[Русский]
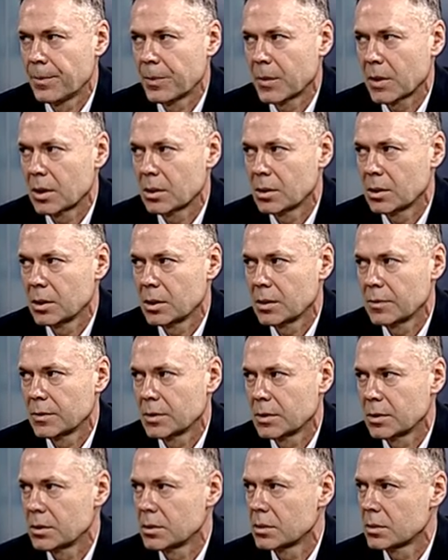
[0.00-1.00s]

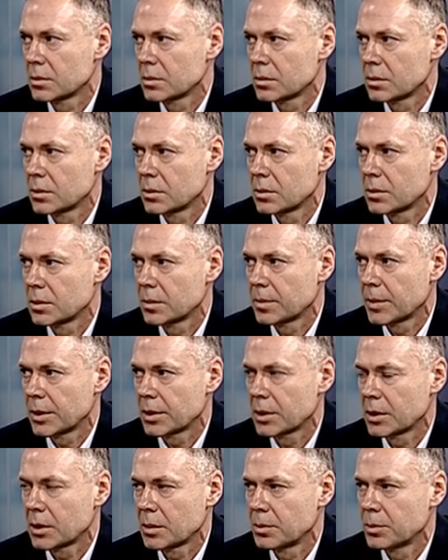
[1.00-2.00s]
Level, это
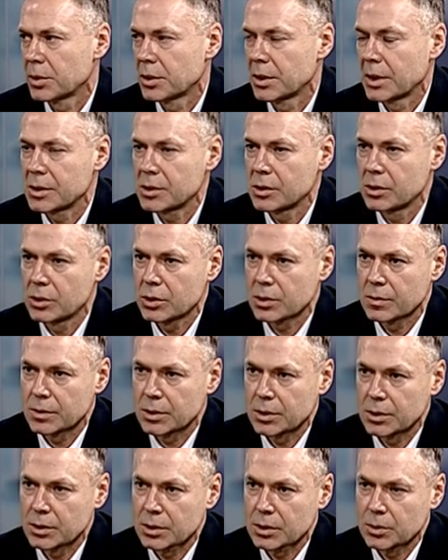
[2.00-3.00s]
порядка там 15 тысяч
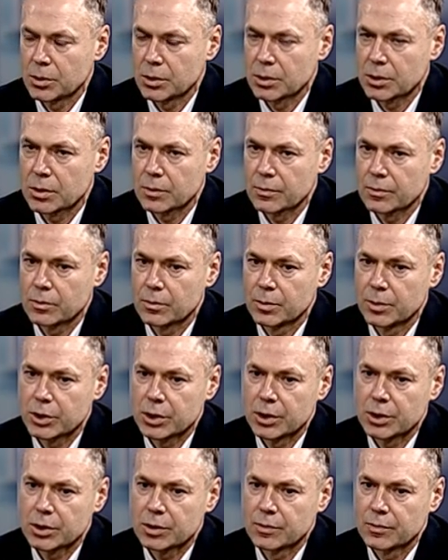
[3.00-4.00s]
квадратных метров. В
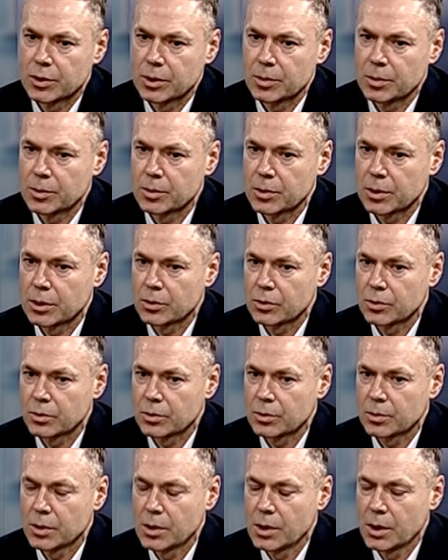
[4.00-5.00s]
ближайшее время мы
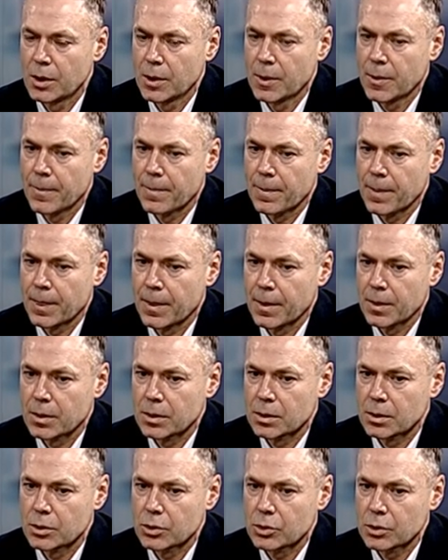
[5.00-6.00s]
готовим
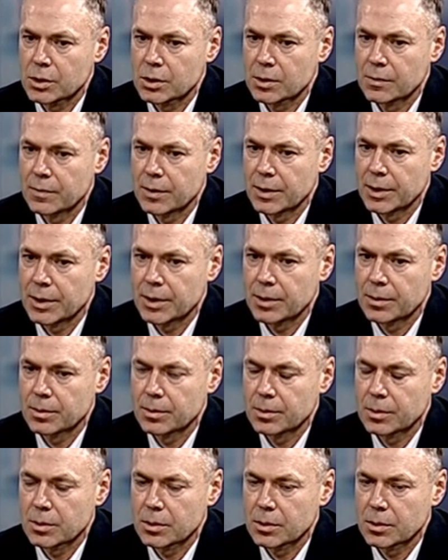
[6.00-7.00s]
Э, еще
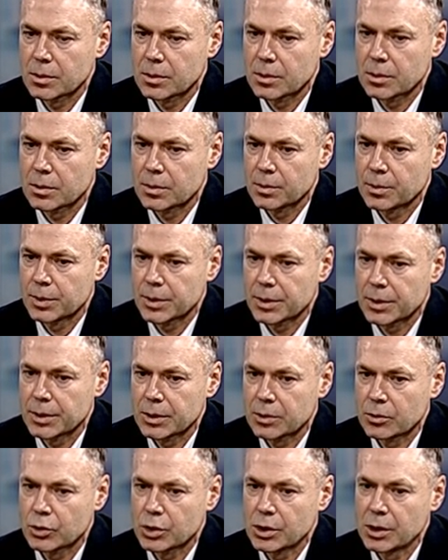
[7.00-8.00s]
заявляем э,
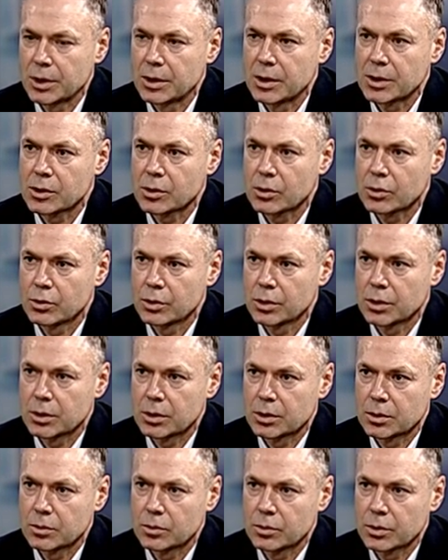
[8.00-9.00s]
проект уже не
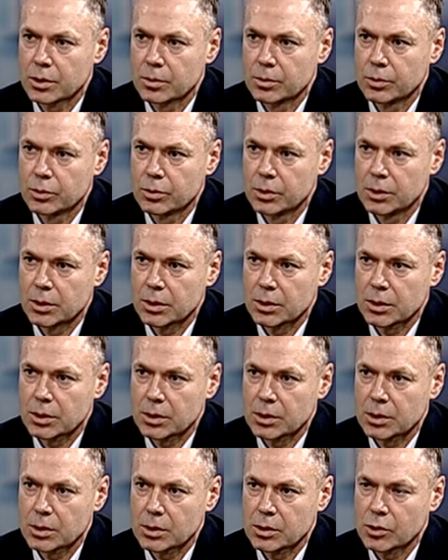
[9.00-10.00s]
достройки Укрбуда, а
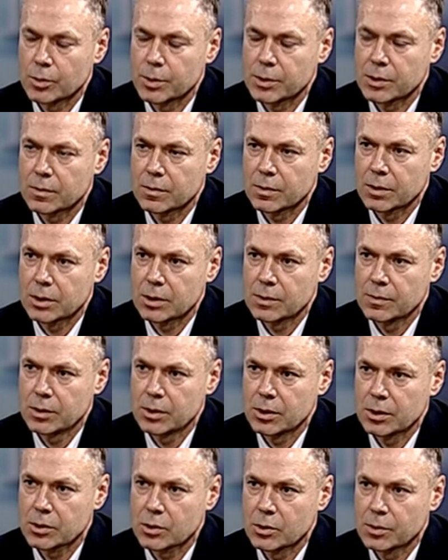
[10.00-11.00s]
собственного
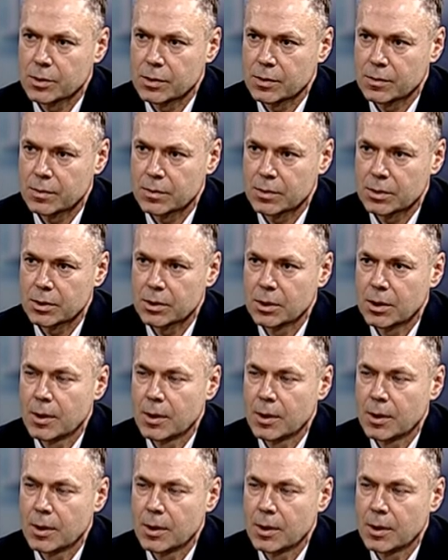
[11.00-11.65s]
развития, собственного